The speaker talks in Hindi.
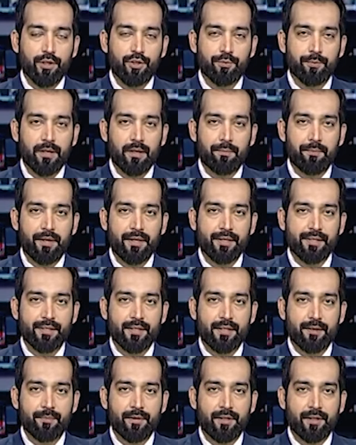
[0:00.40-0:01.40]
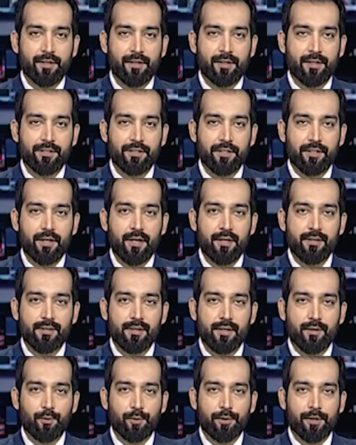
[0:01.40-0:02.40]
एच एल में कराची
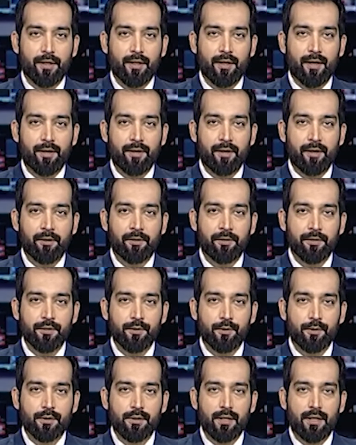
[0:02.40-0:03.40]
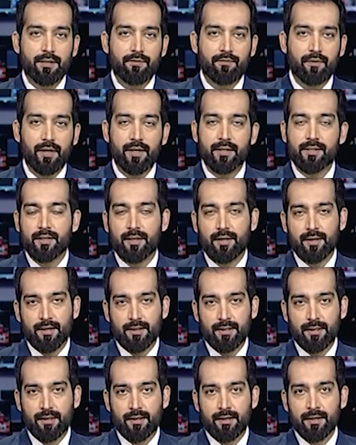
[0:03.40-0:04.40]
किंग्स ने कोयटा ग्लैडिएटर्स को सात विकेट से
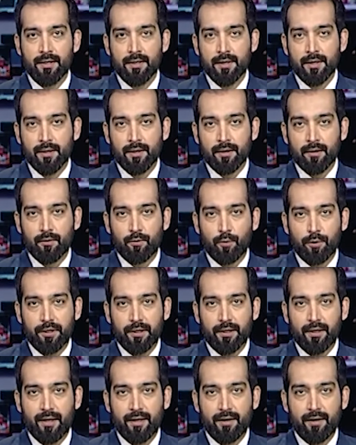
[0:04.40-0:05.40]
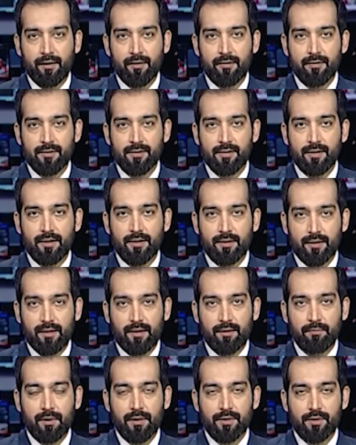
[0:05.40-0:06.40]
हरा दिया कोयटा ग्लैडिएटर्स की
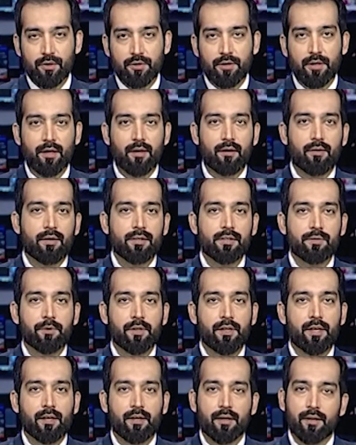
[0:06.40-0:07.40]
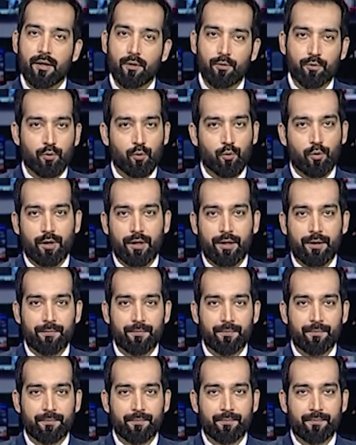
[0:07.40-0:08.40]
टीम 118 रन बनाकर आउट हो गई